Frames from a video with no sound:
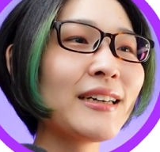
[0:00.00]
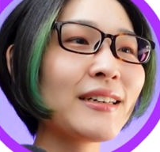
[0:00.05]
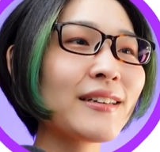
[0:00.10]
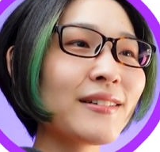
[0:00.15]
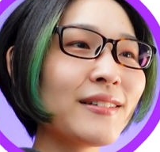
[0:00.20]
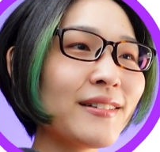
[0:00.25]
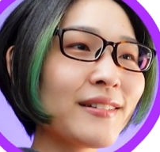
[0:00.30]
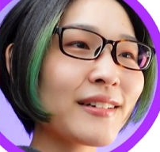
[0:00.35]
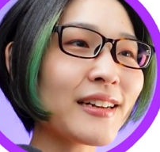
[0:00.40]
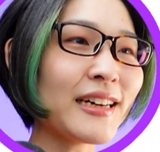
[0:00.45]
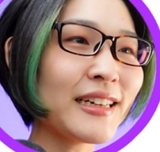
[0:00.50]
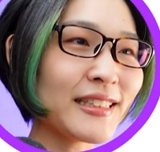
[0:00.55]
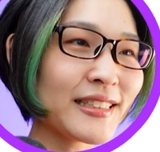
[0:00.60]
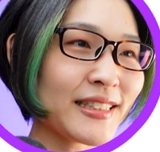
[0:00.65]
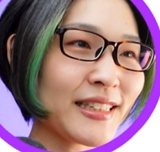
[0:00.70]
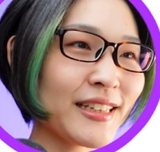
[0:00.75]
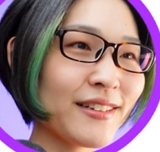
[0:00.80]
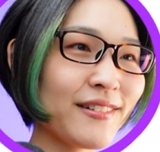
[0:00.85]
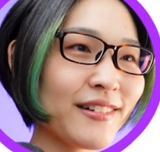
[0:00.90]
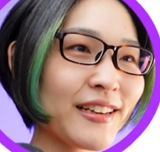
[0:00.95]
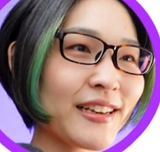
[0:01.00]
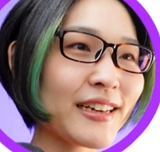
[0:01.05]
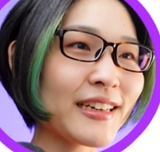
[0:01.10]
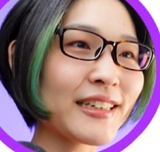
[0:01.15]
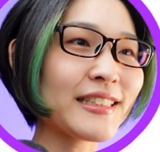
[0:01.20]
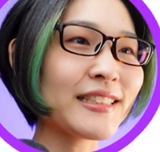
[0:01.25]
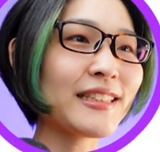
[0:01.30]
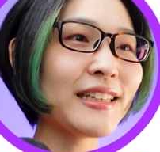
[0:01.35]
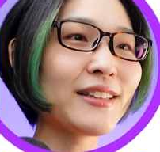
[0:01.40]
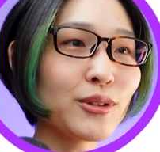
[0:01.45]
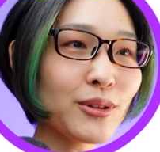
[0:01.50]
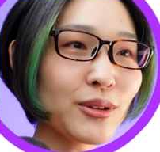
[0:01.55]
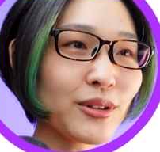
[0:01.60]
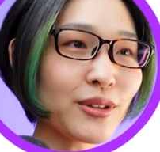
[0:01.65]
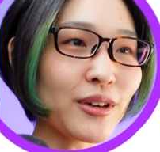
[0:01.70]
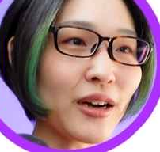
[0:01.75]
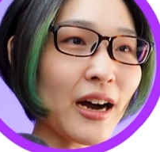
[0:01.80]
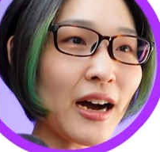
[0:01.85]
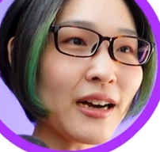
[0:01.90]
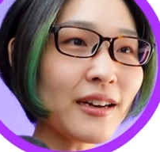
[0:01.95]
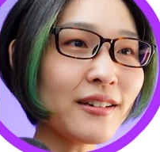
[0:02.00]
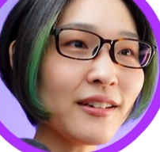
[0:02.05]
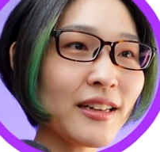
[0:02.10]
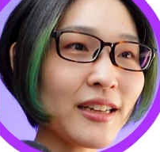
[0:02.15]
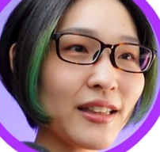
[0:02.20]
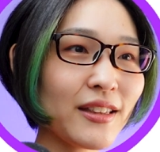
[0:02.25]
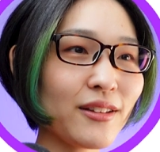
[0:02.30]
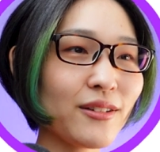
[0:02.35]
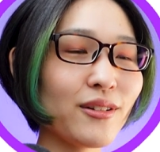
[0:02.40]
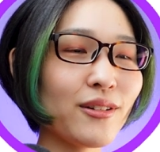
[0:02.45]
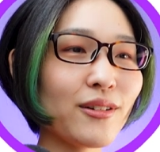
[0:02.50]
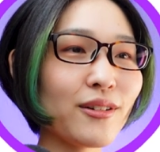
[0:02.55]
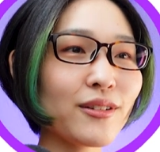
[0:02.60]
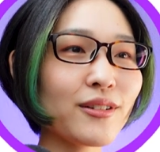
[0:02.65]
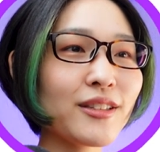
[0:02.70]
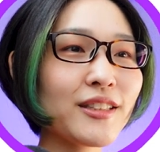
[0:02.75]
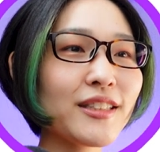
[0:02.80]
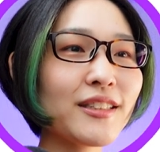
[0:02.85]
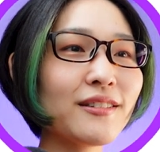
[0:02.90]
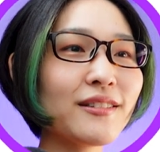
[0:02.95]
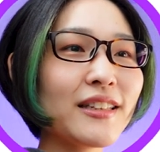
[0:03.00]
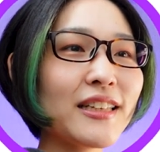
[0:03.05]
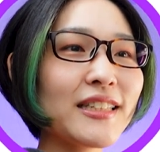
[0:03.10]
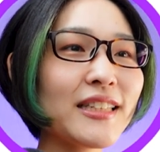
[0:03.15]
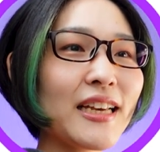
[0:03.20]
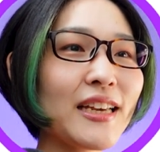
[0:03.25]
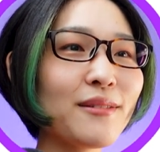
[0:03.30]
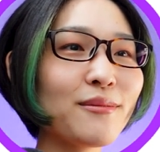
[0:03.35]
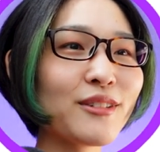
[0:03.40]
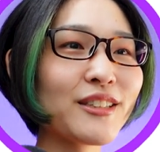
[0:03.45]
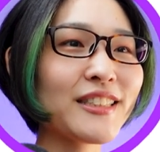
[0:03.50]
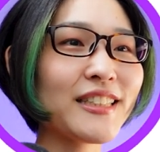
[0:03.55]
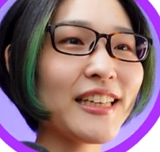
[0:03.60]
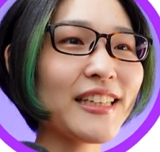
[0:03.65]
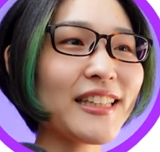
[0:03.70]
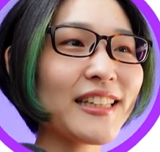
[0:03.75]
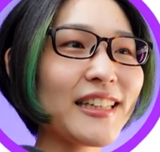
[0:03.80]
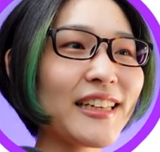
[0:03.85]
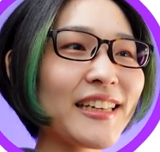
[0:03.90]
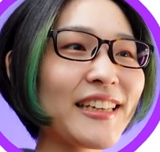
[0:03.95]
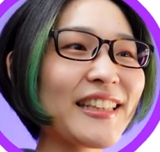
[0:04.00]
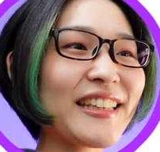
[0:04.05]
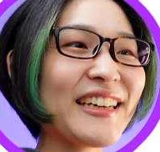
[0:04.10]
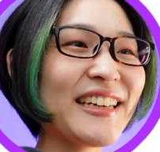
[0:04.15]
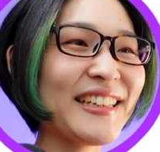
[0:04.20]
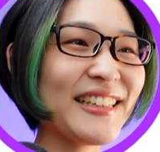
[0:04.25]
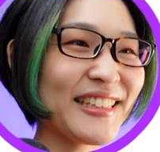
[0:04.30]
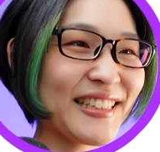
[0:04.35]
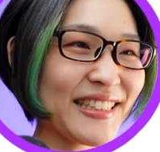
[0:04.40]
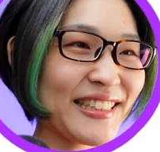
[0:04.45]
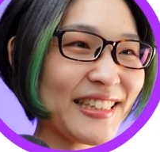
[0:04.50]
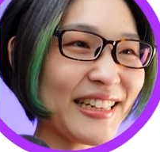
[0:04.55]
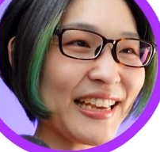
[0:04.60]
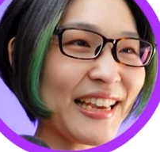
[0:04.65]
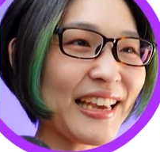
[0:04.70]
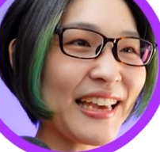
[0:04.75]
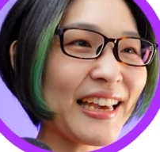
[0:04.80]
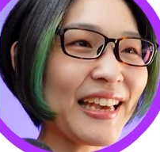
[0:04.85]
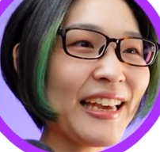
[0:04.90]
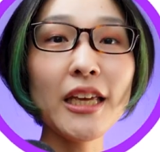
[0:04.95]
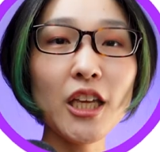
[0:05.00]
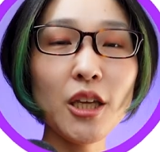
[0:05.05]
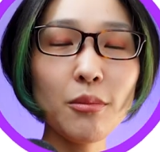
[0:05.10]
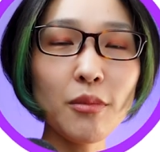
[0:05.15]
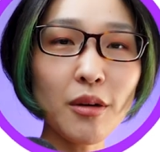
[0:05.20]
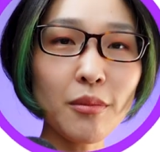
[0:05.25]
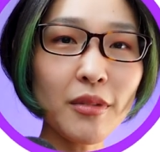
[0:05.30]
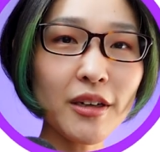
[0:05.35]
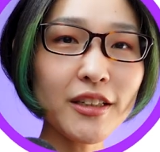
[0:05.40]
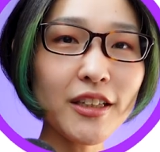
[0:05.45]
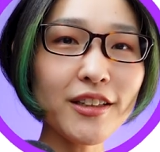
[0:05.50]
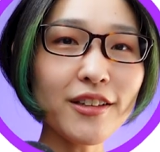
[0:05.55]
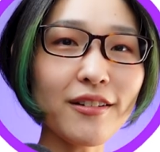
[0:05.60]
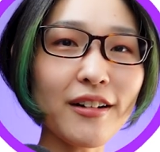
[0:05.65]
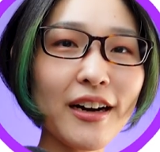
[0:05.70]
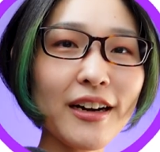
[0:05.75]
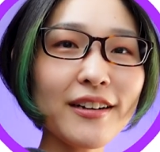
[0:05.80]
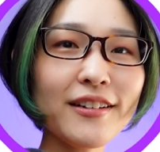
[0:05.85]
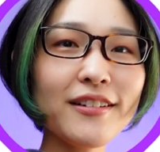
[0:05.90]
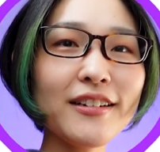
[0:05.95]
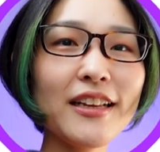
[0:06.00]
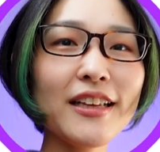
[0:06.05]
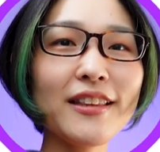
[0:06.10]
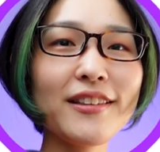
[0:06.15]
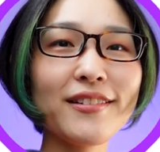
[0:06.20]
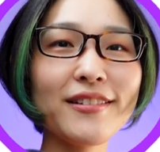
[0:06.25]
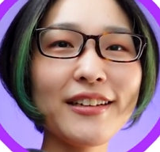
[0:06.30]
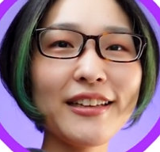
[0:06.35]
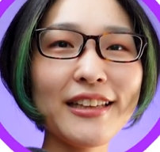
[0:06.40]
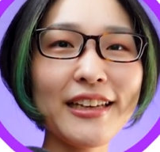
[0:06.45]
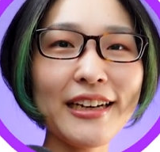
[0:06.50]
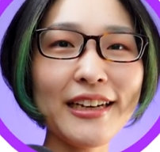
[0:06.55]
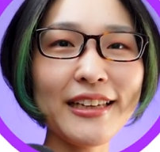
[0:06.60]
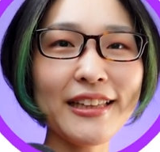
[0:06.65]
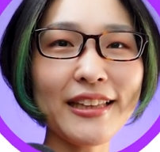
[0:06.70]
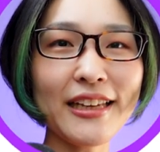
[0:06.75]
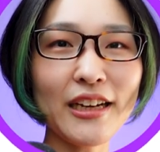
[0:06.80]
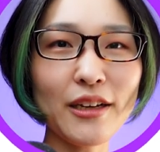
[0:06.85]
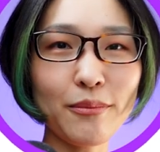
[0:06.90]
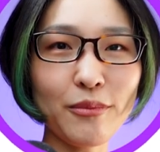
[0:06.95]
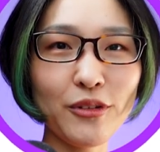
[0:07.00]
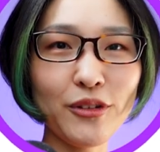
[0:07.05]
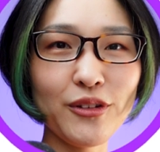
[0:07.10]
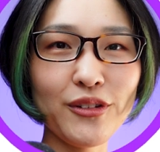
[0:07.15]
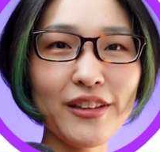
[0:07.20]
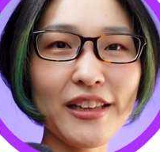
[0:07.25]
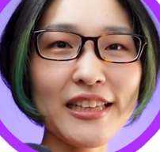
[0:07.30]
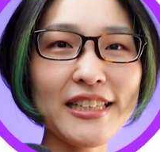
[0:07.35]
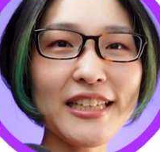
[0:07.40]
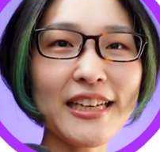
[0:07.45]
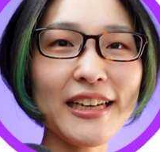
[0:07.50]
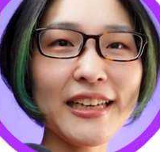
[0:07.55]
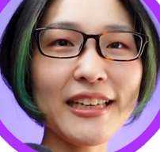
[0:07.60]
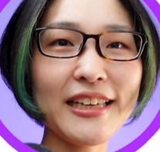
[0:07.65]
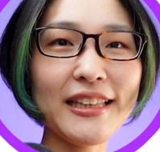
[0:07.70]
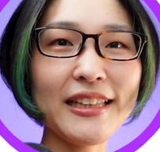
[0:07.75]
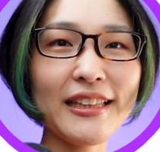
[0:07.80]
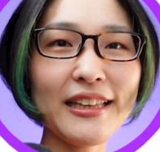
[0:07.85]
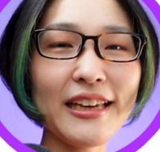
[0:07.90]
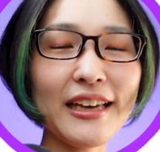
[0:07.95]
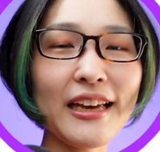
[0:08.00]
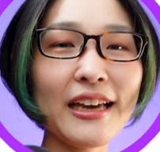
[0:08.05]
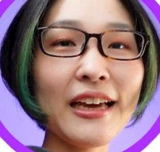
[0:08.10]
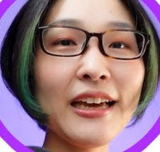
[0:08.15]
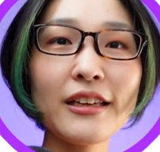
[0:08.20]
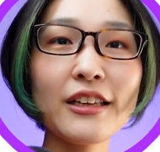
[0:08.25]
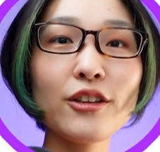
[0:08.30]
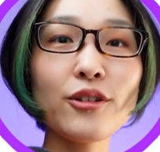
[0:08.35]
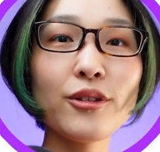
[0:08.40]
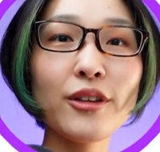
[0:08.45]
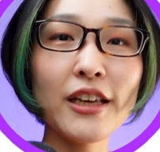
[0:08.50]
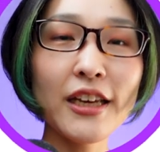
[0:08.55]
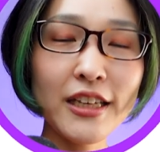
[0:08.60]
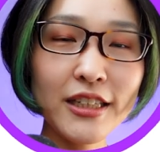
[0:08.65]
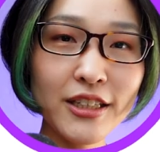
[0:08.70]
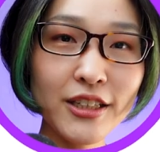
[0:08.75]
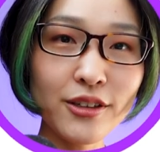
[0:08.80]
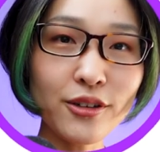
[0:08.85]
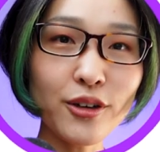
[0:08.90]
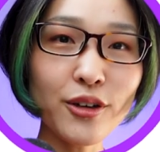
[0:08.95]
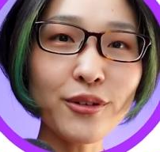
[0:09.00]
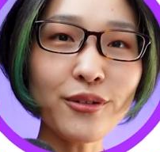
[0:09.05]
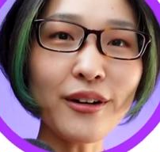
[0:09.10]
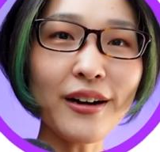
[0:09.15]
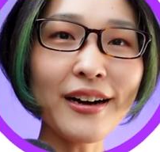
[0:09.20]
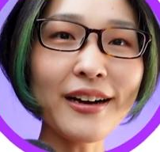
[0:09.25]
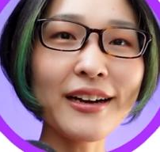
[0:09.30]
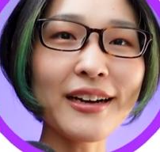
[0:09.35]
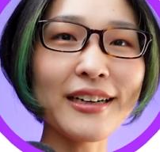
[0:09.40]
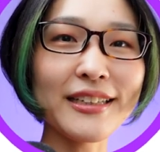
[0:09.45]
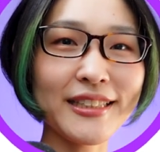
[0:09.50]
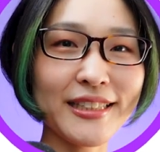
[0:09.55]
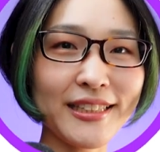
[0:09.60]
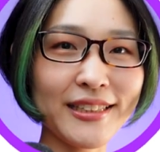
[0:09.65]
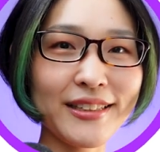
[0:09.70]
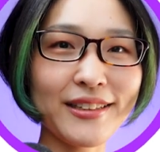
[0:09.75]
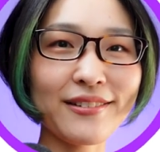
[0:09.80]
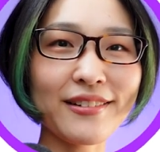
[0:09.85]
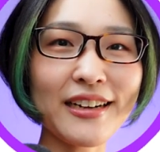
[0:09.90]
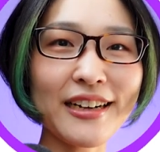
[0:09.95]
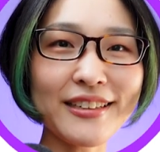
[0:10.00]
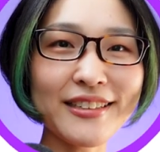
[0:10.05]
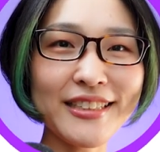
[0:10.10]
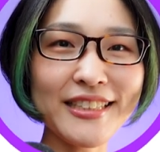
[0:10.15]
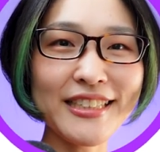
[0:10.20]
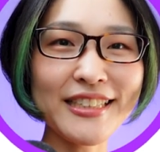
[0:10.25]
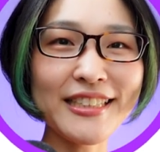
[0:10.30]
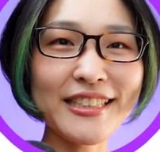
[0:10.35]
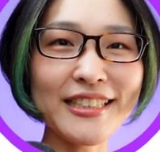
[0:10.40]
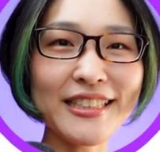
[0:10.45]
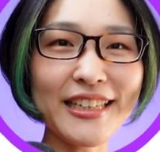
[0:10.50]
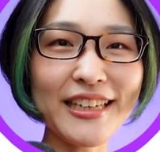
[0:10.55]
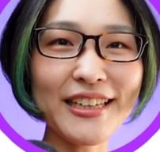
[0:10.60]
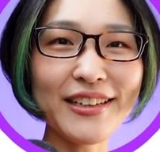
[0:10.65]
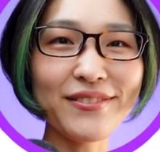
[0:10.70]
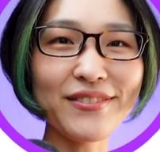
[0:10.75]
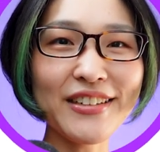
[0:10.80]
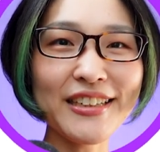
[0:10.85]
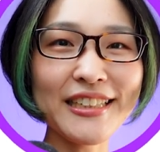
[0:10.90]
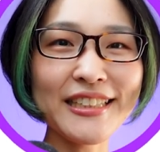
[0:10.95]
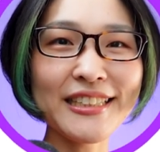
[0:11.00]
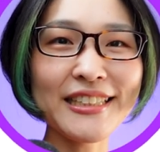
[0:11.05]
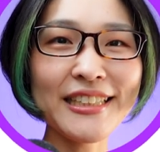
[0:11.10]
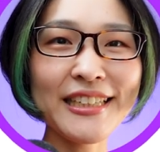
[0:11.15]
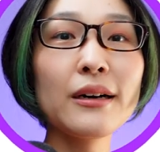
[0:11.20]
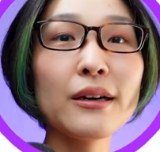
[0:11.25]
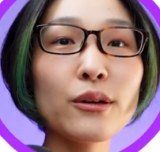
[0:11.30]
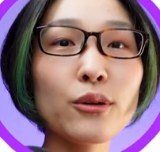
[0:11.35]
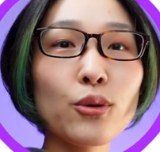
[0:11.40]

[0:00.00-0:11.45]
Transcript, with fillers: この感性を生かしてどんどんアグレットの靴のデザインもしていただきたいですね今までのアグレットにないタイプのデザインできっと根強いファンがつくと確信しています